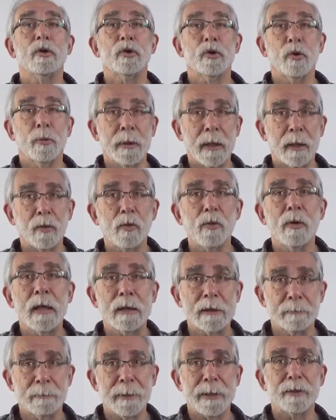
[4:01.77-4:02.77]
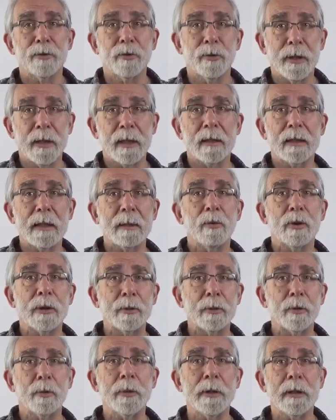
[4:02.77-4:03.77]
sobre algún aspecto
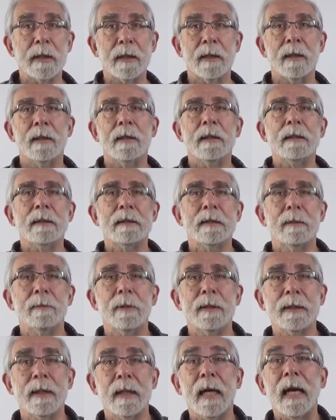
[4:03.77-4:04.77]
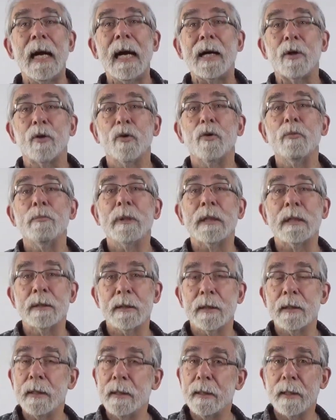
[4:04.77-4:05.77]
negativo de tu vida, se vaya a
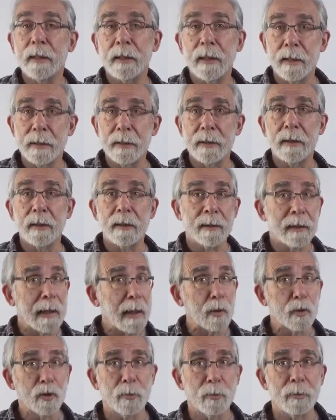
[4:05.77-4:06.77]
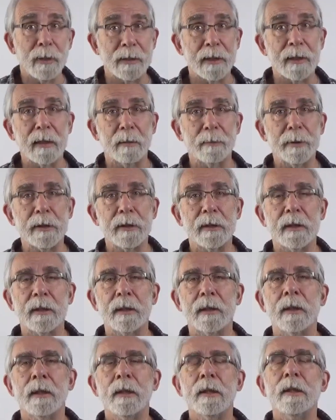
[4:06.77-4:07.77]
convertir en realidad
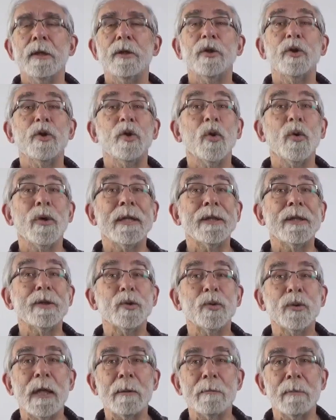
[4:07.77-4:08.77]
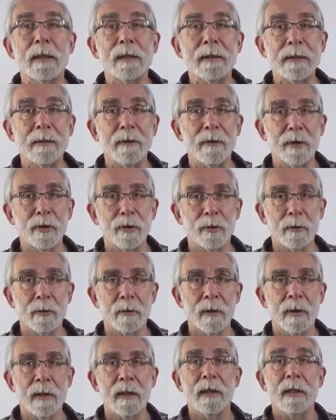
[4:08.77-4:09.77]
automáticamente, no es una
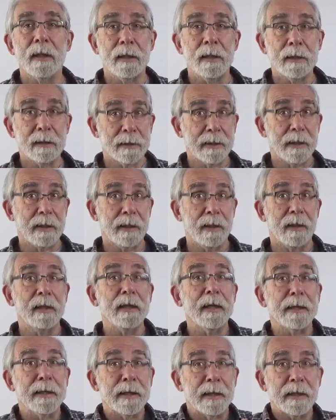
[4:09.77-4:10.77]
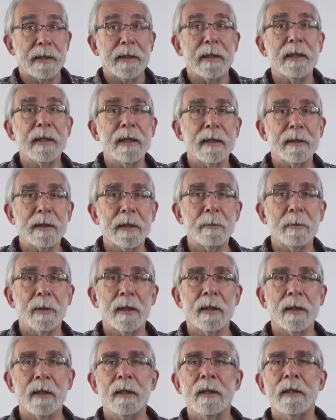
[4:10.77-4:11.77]
maldición, es que la energía
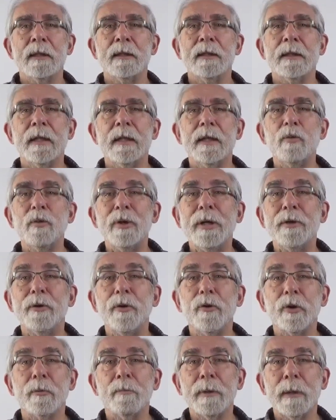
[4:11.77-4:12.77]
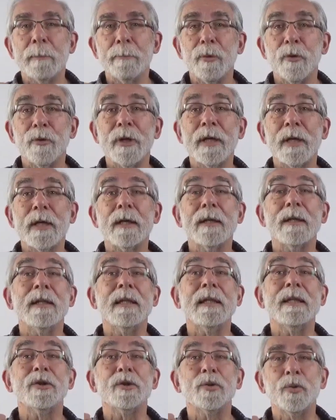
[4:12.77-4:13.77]
negativa tiene un enorme
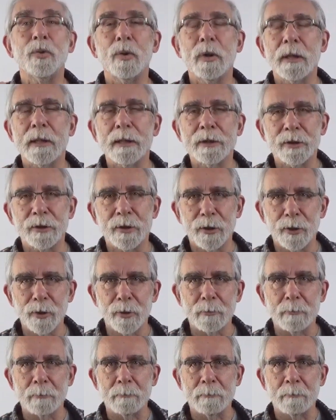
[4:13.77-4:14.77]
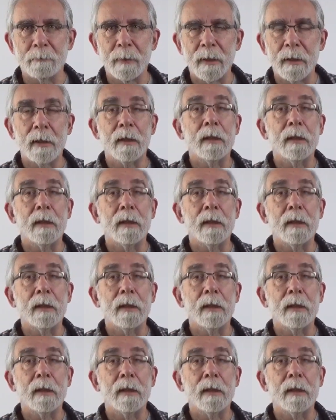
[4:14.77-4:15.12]
poder de sugestión.